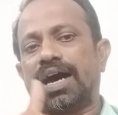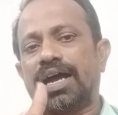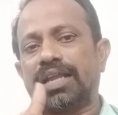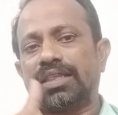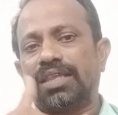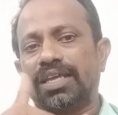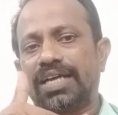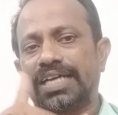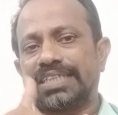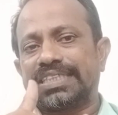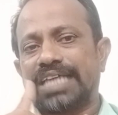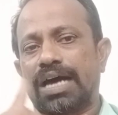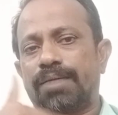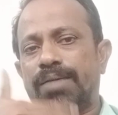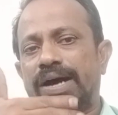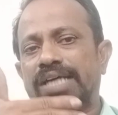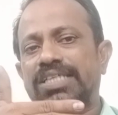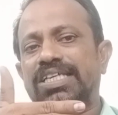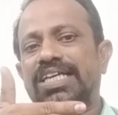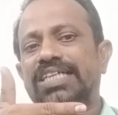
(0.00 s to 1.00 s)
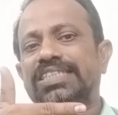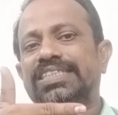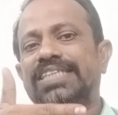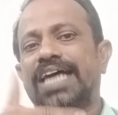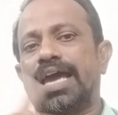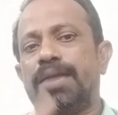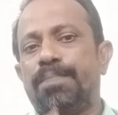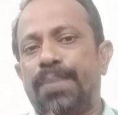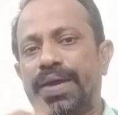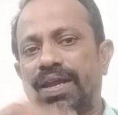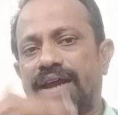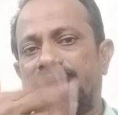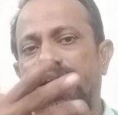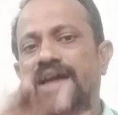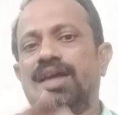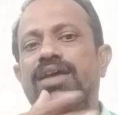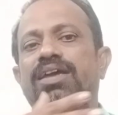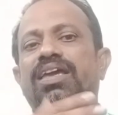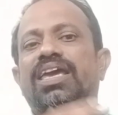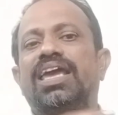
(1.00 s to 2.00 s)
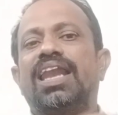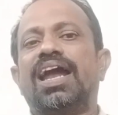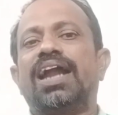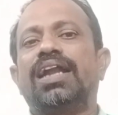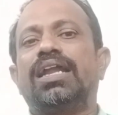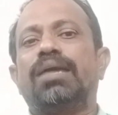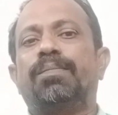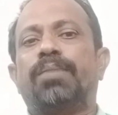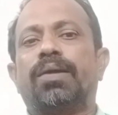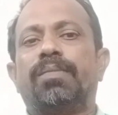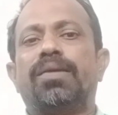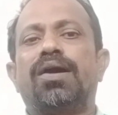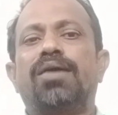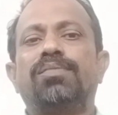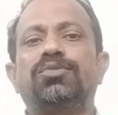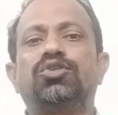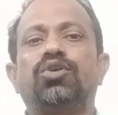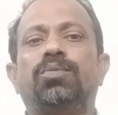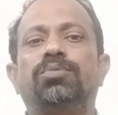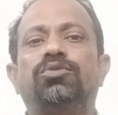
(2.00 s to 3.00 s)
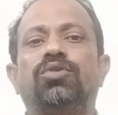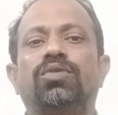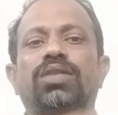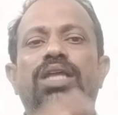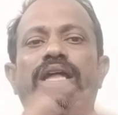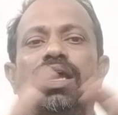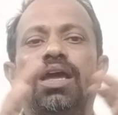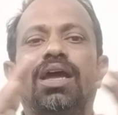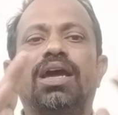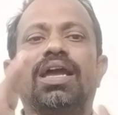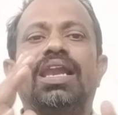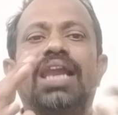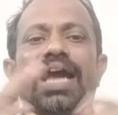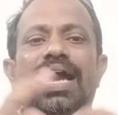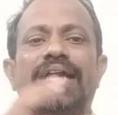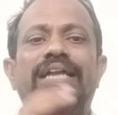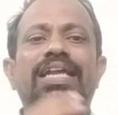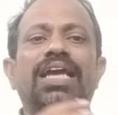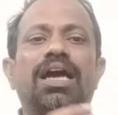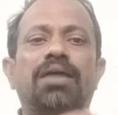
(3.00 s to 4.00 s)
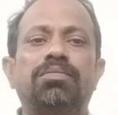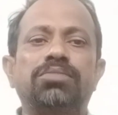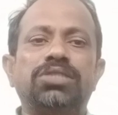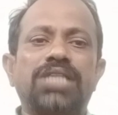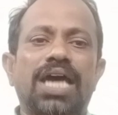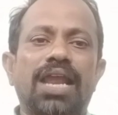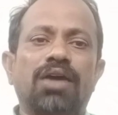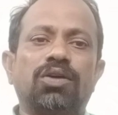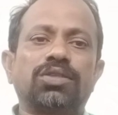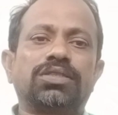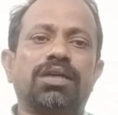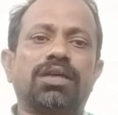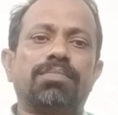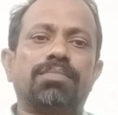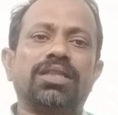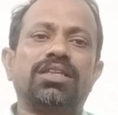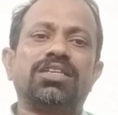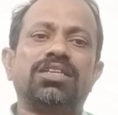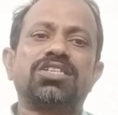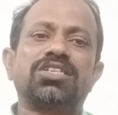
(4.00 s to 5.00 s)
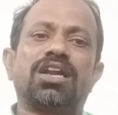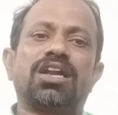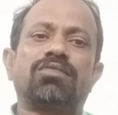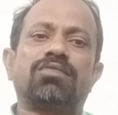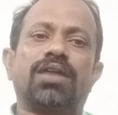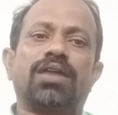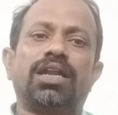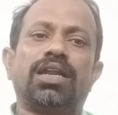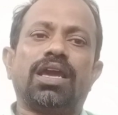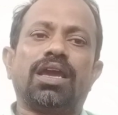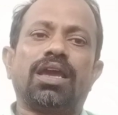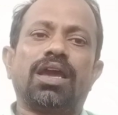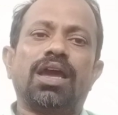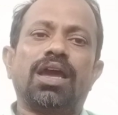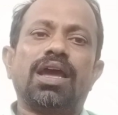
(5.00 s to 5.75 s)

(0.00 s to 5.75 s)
ఆర్థిక సామాజిక స్థాయిపైన ఎలాంటి ప్రభావం చూపుతుంది లాంటి అంశాలకు సంబంధించినటువంటి